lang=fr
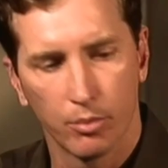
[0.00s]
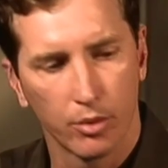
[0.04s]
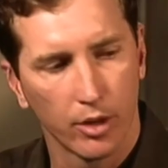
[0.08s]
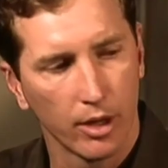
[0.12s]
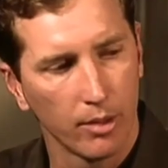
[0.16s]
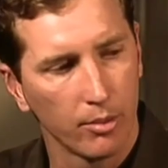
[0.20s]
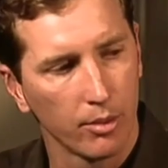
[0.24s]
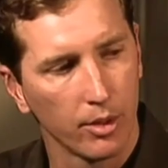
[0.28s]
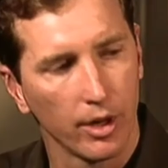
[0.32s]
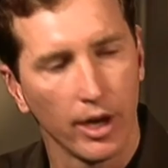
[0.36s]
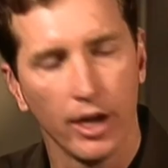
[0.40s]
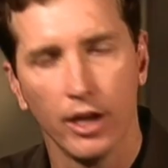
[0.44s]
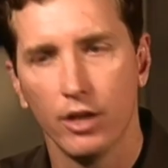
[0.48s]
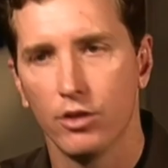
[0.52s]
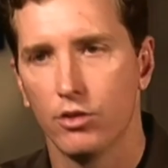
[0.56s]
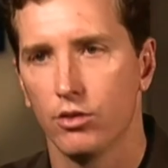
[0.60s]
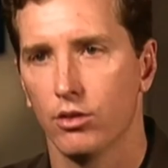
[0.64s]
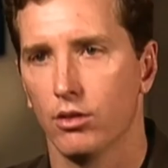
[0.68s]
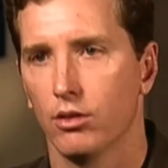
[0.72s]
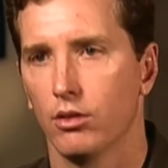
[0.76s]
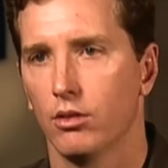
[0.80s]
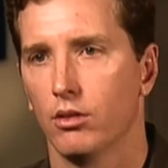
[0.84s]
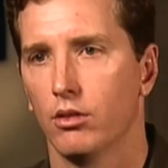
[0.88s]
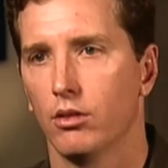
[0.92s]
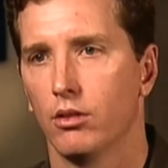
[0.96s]
mais la
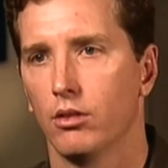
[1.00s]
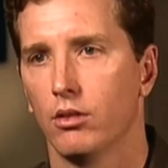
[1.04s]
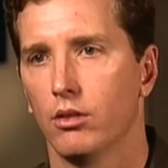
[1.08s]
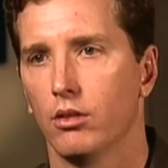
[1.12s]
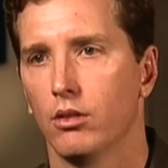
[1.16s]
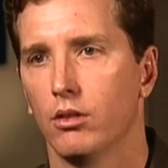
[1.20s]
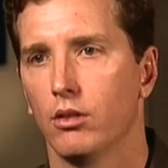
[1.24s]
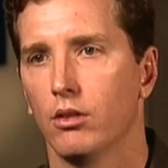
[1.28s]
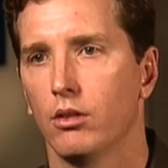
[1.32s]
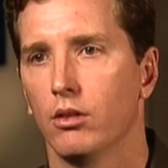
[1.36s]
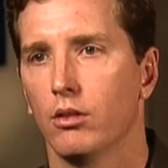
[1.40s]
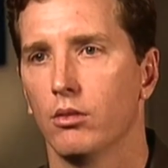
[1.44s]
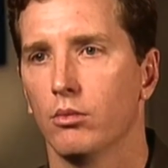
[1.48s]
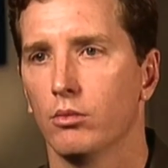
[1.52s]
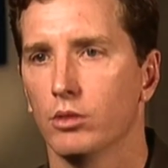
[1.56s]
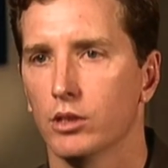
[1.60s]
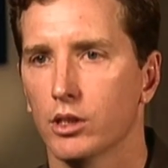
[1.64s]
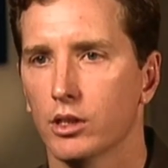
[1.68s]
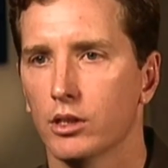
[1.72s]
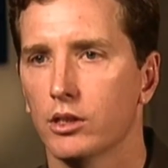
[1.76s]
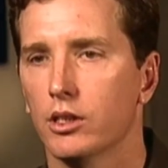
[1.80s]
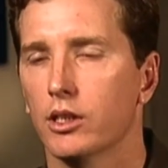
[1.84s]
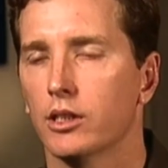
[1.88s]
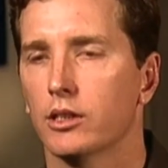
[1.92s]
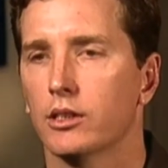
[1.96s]
préparation de Lance avait
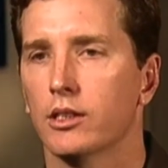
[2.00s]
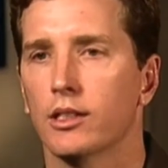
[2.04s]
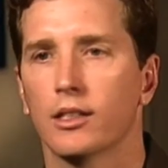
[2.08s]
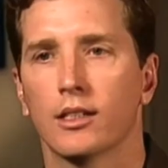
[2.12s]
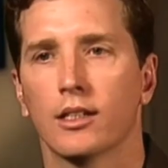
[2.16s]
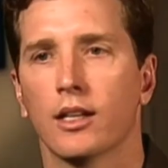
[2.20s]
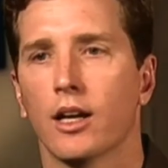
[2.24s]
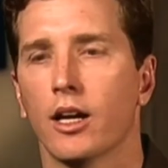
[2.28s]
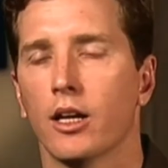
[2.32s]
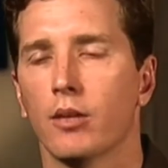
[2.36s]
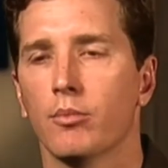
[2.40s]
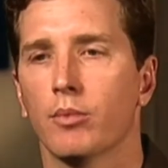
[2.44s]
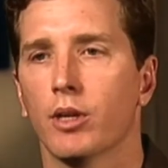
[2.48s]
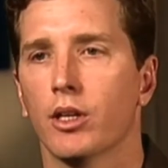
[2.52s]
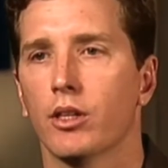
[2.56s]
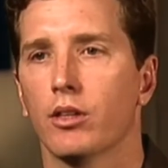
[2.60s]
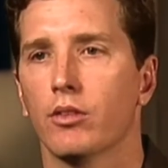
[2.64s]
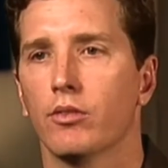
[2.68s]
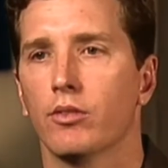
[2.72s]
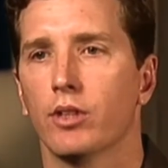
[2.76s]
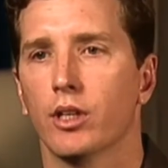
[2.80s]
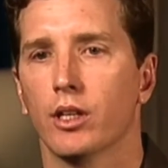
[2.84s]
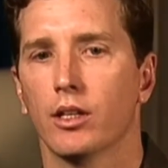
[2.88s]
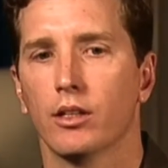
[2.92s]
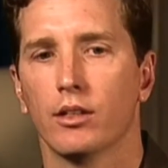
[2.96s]
duré de six à huit
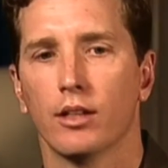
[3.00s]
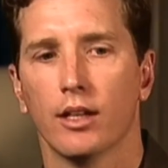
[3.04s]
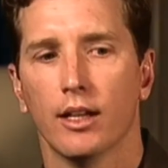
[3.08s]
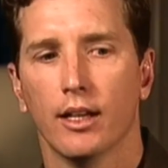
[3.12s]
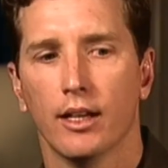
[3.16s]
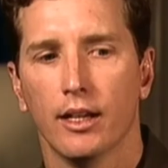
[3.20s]
mois.